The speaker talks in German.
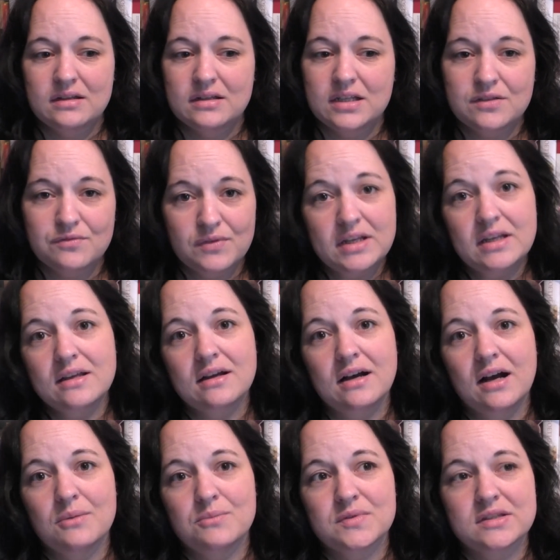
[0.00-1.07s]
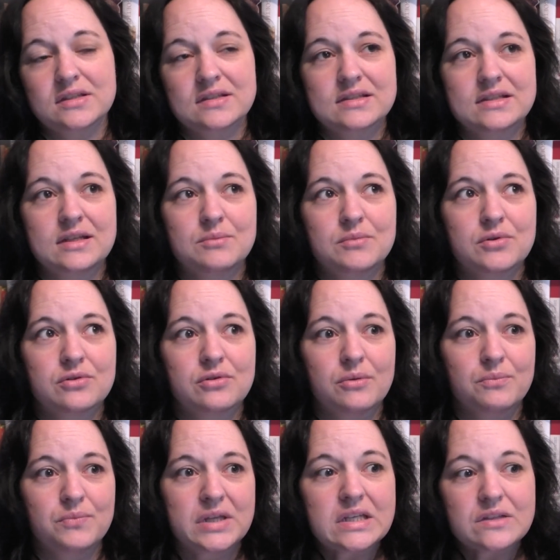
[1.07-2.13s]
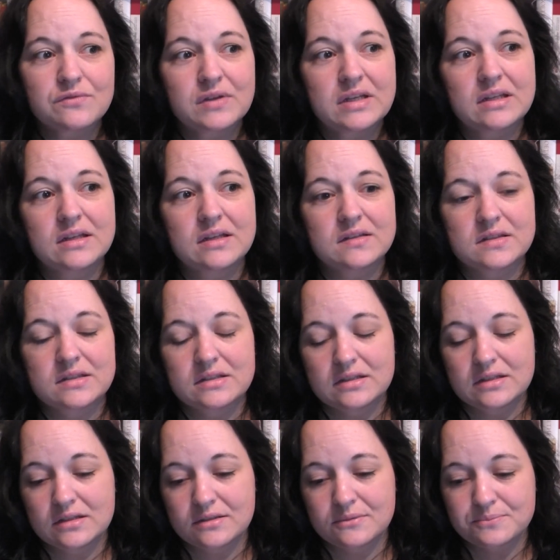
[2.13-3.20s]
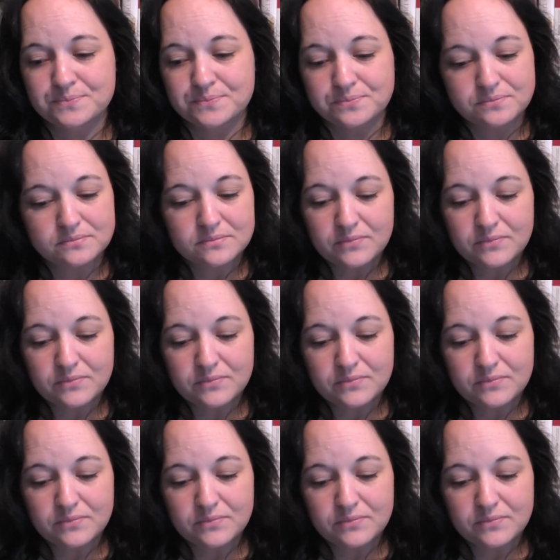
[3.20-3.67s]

nicht wenige haben sich das Leben genommen, nicht wenige sind in